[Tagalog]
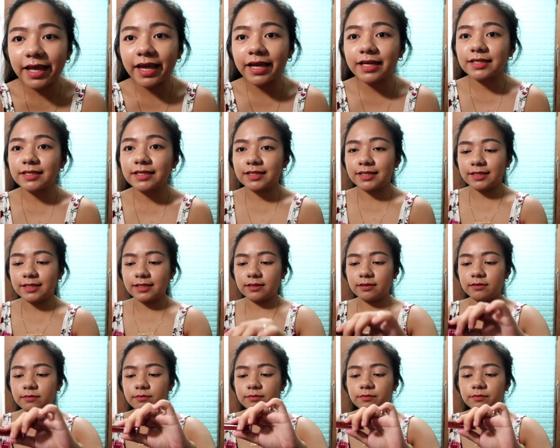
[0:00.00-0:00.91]

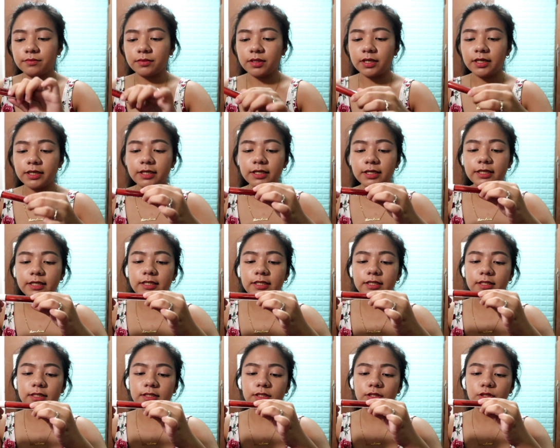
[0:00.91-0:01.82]
Next
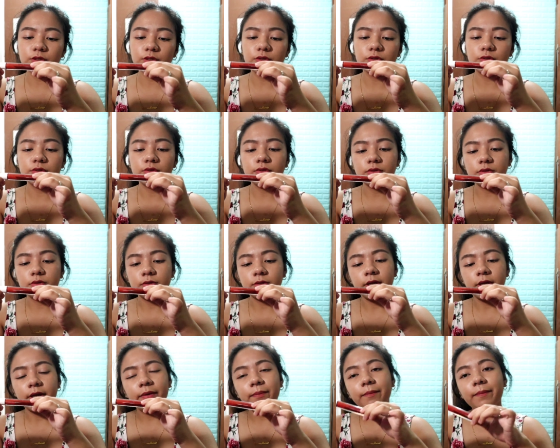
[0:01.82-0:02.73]
is yung
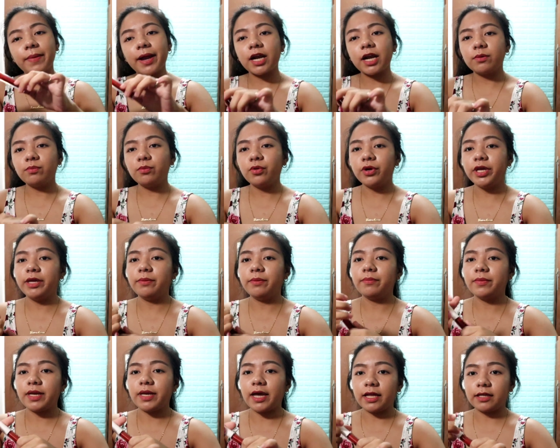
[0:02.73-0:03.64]
Pear
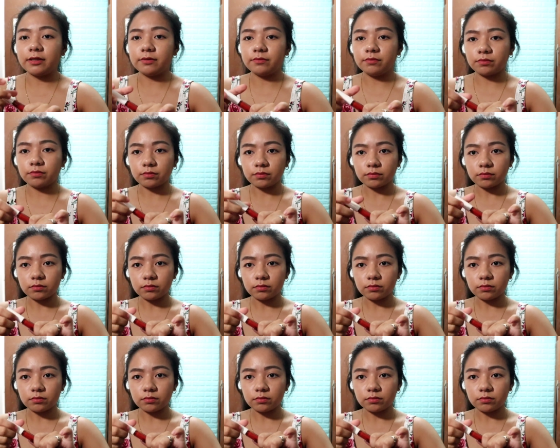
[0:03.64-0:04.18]
Bohemian.